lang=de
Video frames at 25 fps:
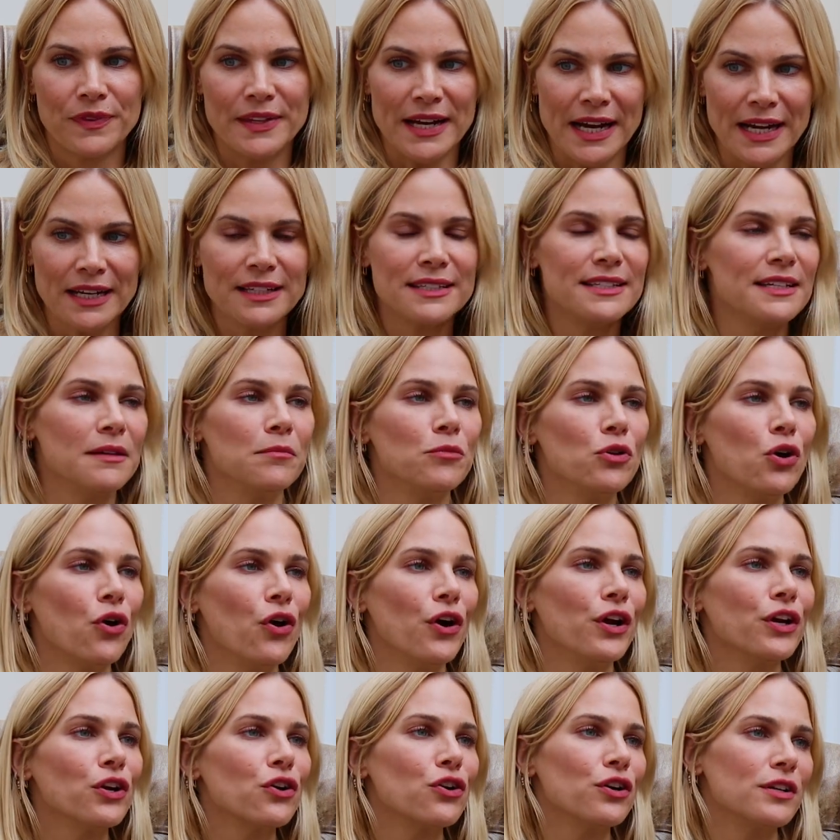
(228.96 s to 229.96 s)
dank dem
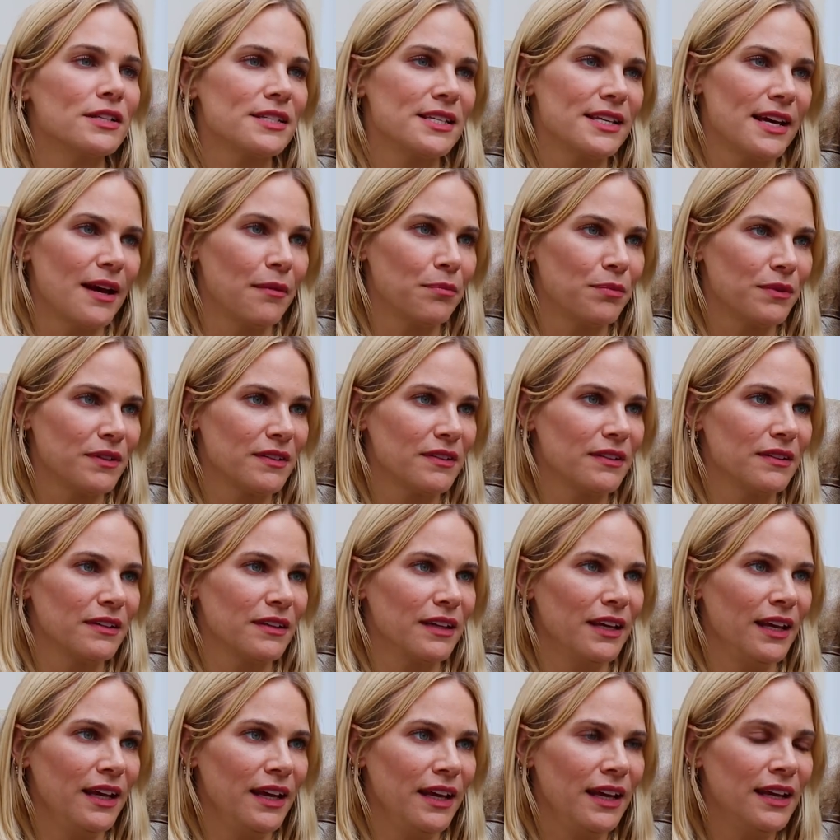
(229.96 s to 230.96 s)
neuen Konzept
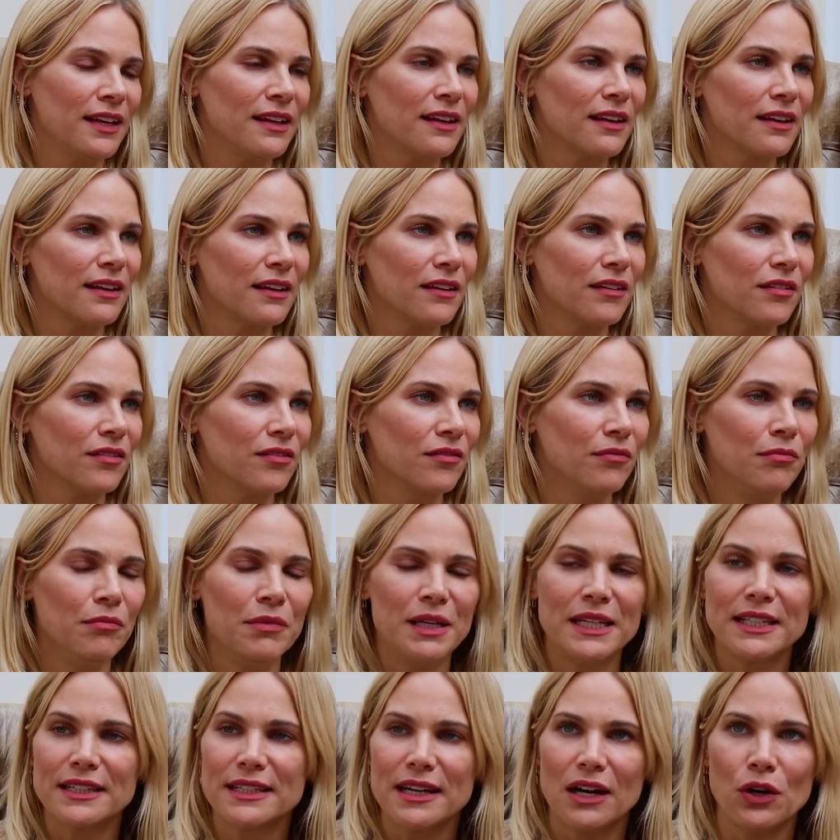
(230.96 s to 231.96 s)
ich
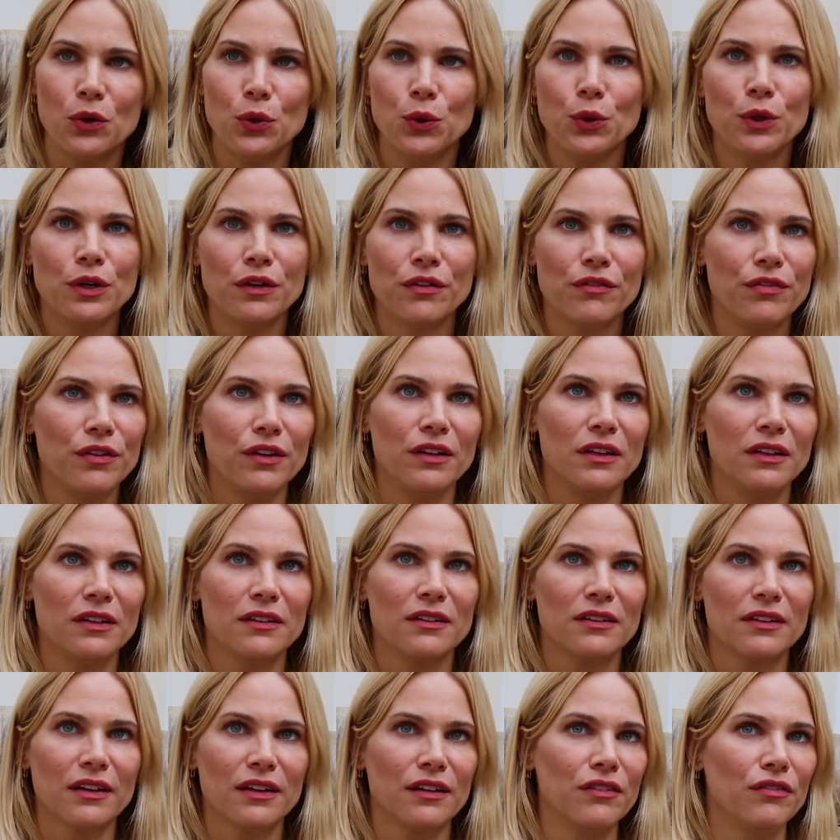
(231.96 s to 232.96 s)
mich da irgendwie
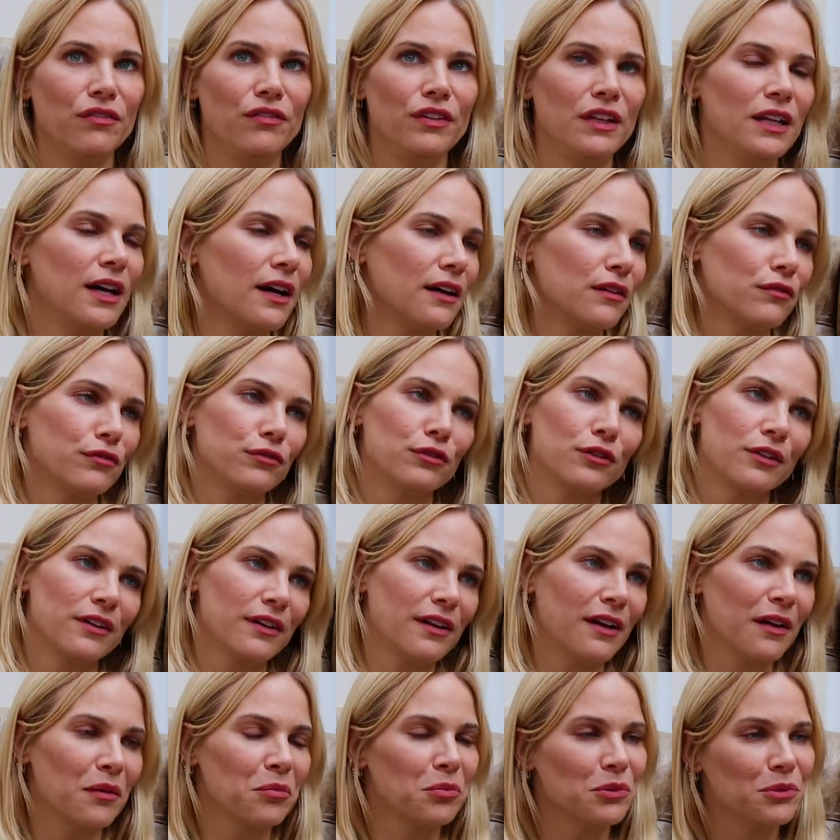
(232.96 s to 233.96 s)
drin
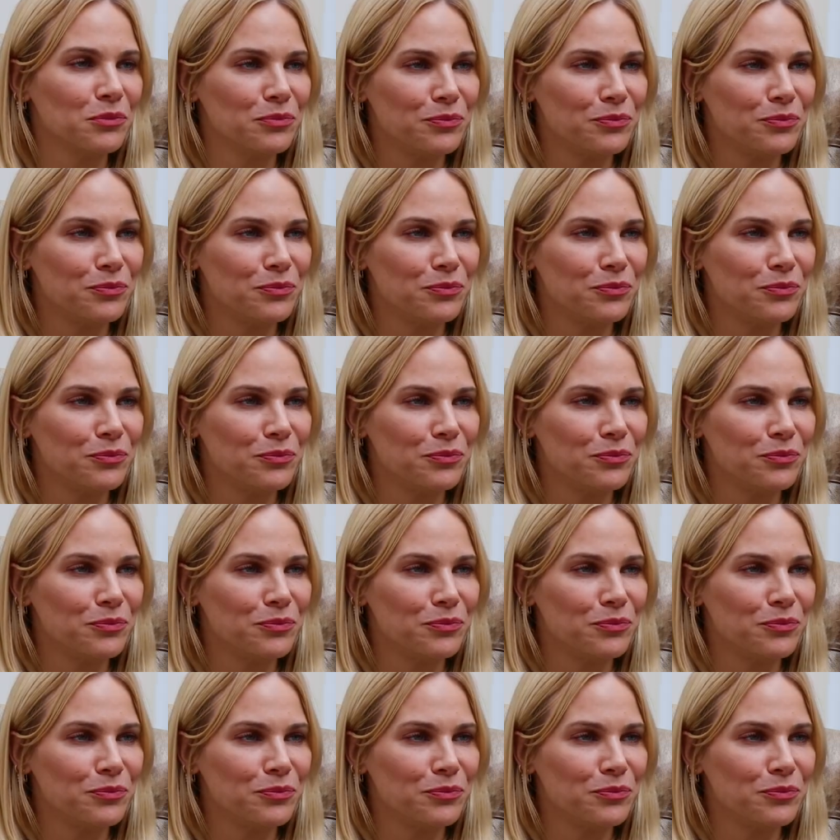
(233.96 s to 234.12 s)
wiedergefunden habe.